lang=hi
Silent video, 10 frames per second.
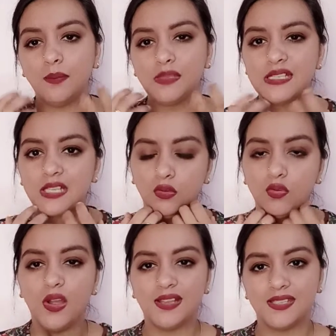है आपकी स्किन
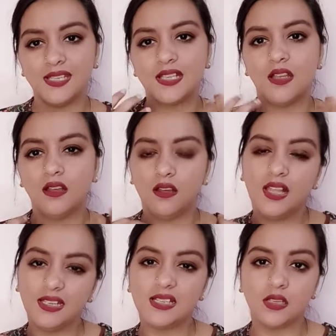को अच्छा सा
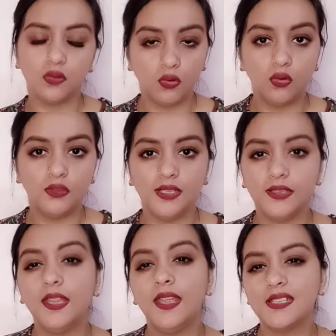हल्का सा ग्लो
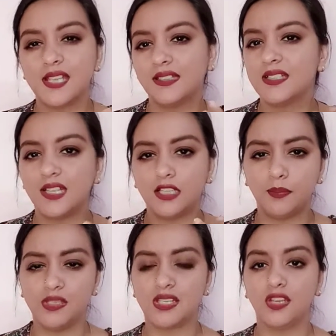देते हैं साथ के साथ
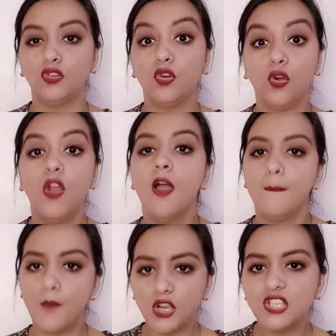आपकी स्किन को
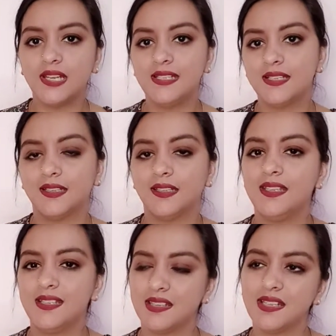मॉइस्चराइज करते
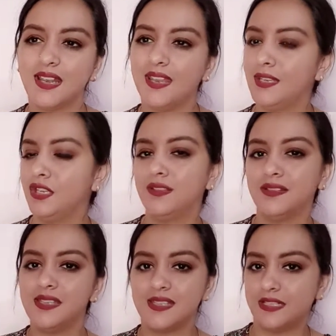हैं इससे ज्यादा आई थिंक
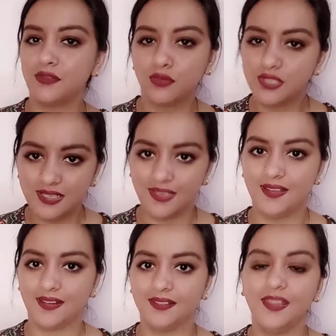ये ज्यादा कुछ नहीं
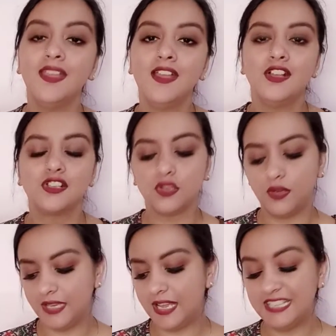करते
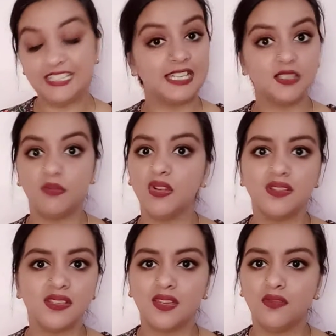सो या दैट्स अबाउट
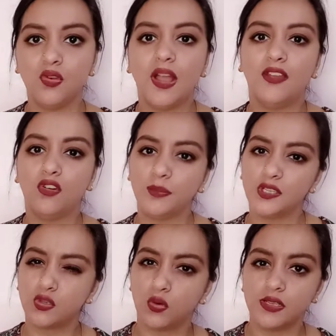दिस रिव्यू आई होप
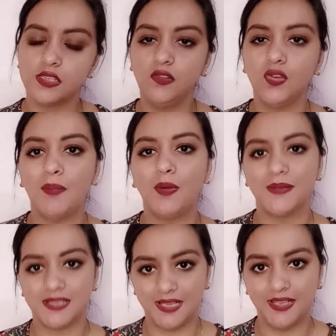ये छोटा सा रिव्यू आपको
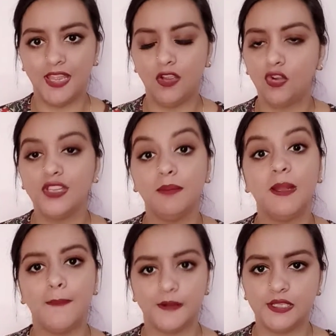पसंद आया हो ये
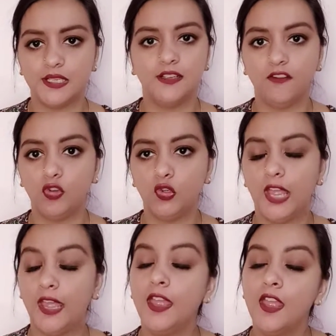मेरा पर्सनल रिव्यू
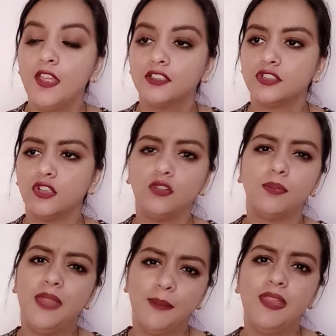है सो
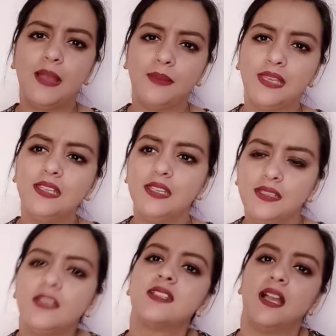मे बी आपके लिए
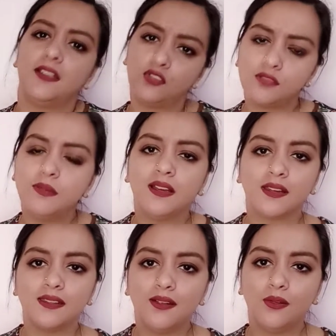ये ज्यादा कुछ भी
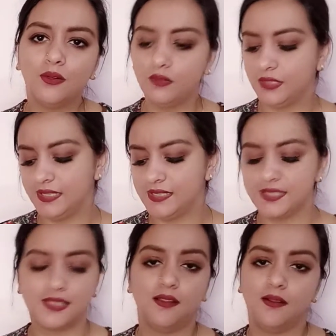करता हो
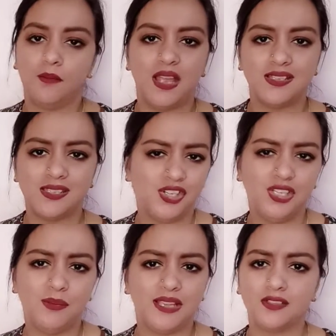ये मास्क
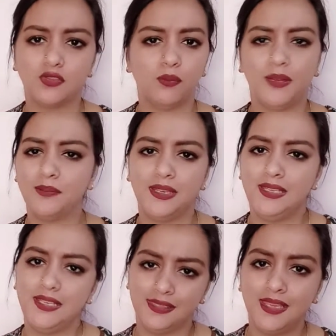शीट मास्क तो बट
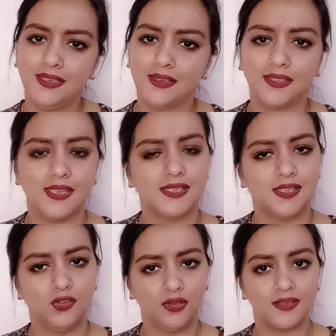मेरे लिए इतना ही करता है
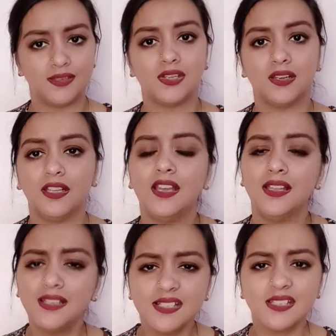स्किन को नरिश करता है
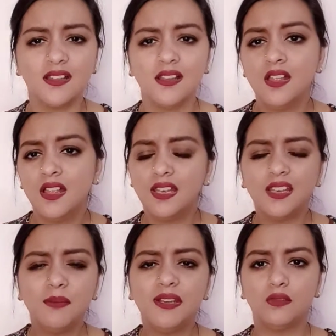हल्का सा
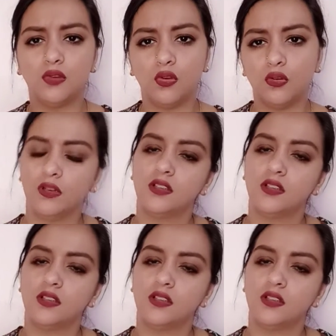लिटिल बिट ग्लो